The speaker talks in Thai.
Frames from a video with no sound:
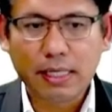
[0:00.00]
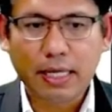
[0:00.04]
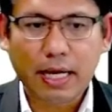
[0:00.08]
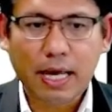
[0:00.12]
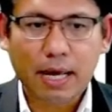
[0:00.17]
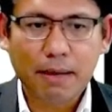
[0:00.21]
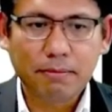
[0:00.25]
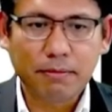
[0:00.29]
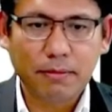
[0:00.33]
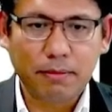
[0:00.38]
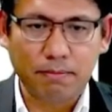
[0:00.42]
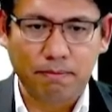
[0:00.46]
นะ
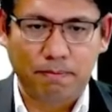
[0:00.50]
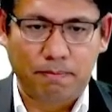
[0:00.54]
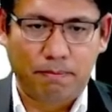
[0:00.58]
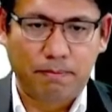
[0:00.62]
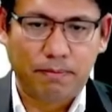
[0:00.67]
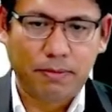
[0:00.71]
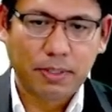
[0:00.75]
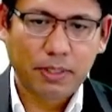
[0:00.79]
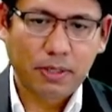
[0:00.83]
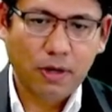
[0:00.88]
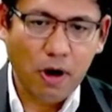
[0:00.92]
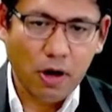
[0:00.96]
ครับ
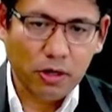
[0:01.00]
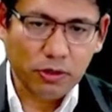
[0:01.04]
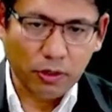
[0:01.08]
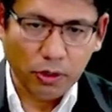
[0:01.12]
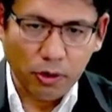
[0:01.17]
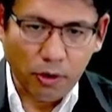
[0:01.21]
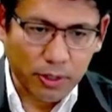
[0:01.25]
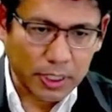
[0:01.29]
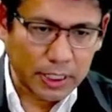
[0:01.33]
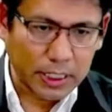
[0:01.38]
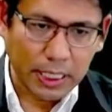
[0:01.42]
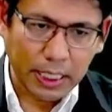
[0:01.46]
ข้อต
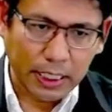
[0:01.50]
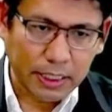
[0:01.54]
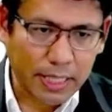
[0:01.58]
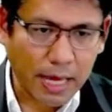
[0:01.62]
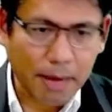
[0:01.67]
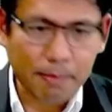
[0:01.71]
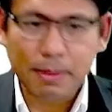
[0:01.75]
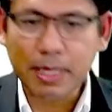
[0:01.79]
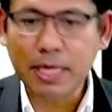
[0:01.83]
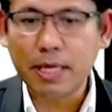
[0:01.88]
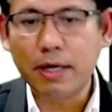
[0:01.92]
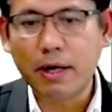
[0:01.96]
กลงอื่นๆ
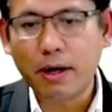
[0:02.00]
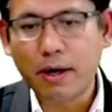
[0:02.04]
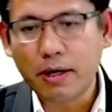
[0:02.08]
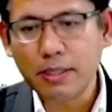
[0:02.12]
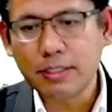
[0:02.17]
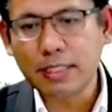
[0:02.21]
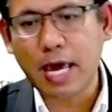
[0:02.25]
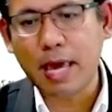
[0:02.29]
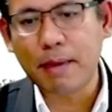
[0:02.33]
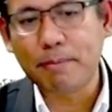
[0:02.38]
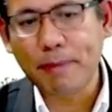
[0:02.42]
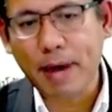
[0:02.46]
ถ้ามีเราก็
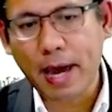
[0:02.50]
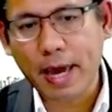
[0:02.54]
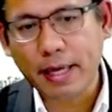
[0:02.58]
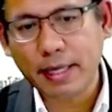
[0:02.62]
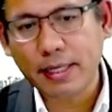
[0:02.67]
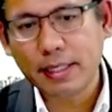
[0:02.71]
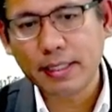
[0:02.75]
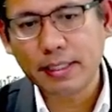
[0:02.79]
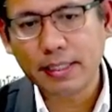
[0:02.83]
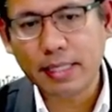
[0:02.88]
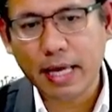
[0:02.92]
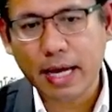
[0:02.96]
ใส่ไป
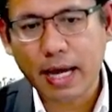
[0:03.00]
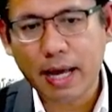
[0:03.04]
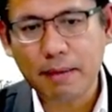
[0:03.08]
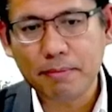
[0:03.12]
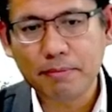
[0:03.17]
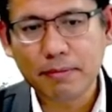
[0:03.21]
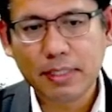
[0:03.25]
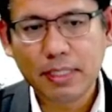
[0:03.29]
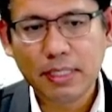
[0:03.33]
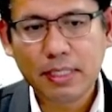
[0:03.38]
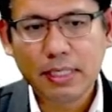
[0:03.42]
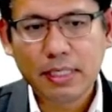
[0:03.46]
นะครั
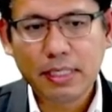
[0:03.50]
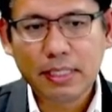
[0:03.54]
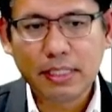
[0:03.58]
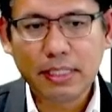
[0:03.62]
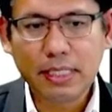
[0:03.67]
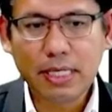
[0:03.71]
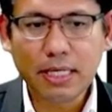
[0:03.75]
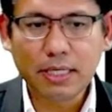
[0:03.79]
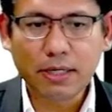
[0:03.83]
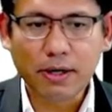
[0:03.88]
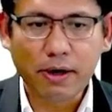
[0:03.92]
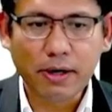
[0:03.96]
บ
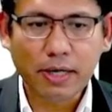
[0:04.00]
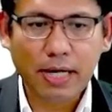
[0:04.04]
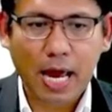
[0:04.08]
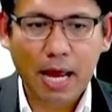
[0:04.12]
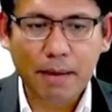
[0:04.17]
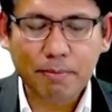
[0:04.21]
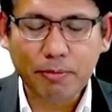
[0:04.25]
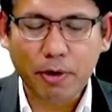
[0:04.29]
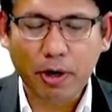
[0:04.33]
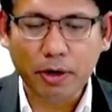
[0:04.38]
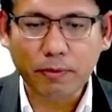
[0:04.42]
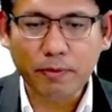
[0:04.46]
เรื่องของ
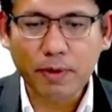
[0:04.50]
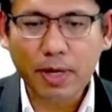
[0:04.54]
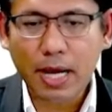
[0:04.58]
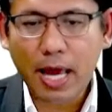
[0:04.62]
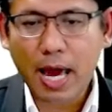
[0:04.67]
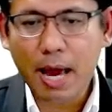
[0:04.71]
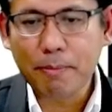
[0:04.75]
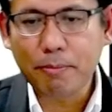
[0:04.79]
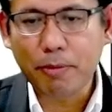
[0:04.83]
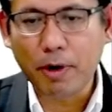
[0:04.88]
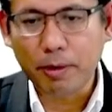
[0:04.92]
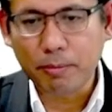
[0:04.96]
การผ่อนเว
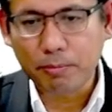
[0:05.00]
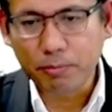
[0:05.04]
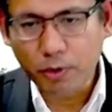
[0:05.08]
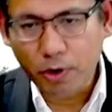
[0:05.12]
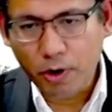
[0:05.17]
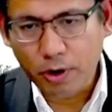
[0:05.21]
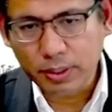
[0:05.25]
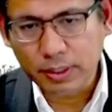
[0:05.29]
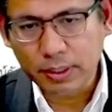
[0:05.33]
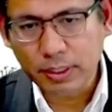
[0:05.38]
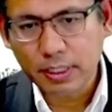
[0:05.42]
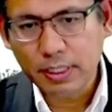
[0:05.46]
ลาผ่อนปล
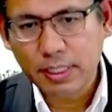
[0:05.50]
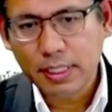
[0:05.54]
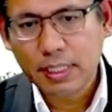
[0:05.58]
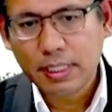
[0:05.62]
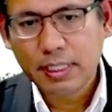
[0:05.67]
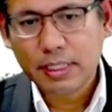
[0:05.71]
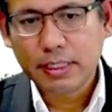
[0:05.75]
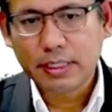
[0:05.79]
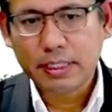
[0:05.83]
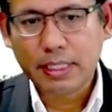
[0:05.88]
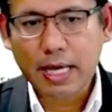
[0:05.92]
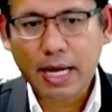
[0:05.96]
น
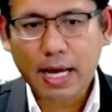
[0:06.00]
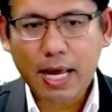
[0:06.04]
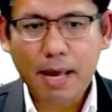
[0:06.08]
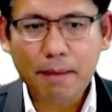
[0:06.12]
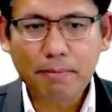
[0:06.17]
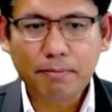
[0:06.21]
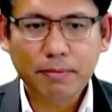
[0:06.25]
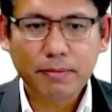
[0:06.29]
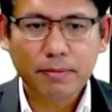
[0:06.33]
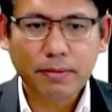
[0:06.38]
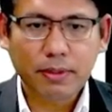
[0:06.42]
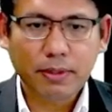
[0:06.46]
นะครั
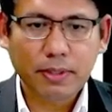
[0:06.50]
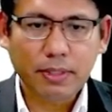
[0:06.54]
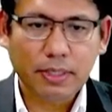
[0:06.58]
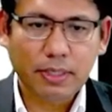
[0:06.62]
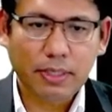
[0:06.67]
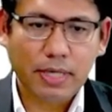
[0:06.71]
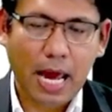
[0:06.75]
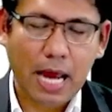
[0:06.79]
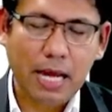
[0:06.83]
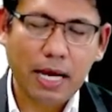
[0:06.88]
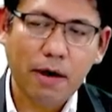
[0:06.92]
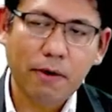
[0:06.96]
บ
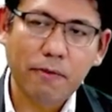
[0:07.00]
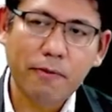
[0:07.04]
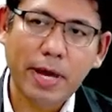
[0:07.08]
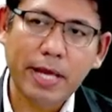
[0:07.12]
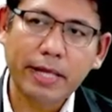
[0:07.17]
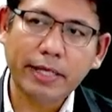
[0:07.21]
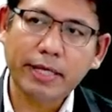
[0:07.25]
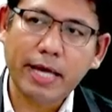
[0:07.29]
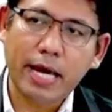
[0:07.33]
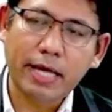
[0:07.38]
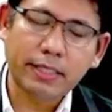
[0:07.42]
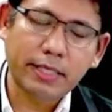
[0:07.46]
การละ
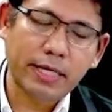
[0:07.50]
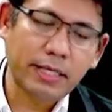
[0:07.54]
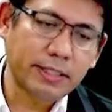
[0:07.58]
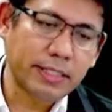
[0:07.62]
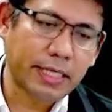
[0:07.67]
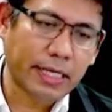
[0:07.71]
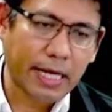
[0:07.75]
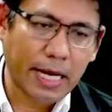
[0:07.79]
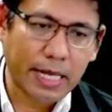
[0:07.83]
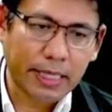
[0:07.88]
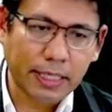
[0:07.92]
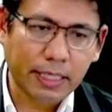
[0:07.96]
เว้นการใช้
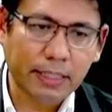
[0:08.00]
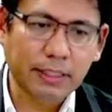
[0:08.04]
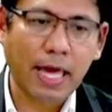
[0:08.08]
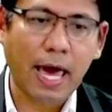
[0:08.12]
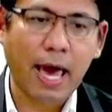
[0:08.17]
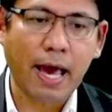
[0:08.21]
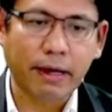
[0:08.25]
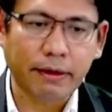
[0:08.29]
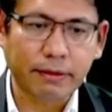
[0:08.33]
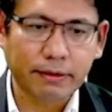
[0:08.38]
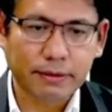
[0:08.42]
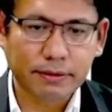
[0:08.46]
สิทธิ์อะไร
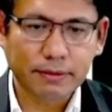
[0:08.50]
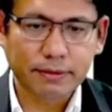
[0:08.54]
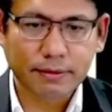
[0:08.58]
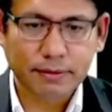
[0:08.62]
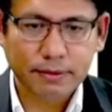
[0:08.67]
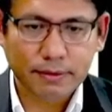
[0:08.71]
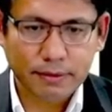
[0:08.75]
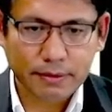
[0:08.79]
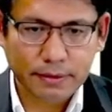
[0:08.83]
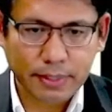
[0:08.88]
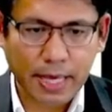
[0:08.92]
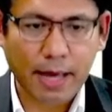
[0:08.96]
ต่า
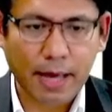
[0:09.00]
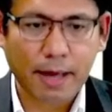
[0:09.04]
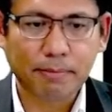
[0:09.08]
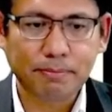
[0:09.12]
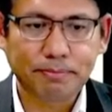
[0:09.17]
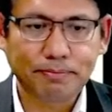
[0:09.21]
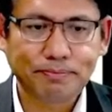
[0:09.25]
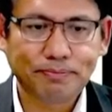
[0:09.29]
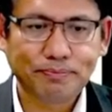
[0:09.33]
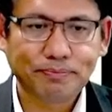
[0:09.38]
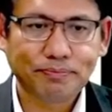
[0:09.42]
งๆนะครับ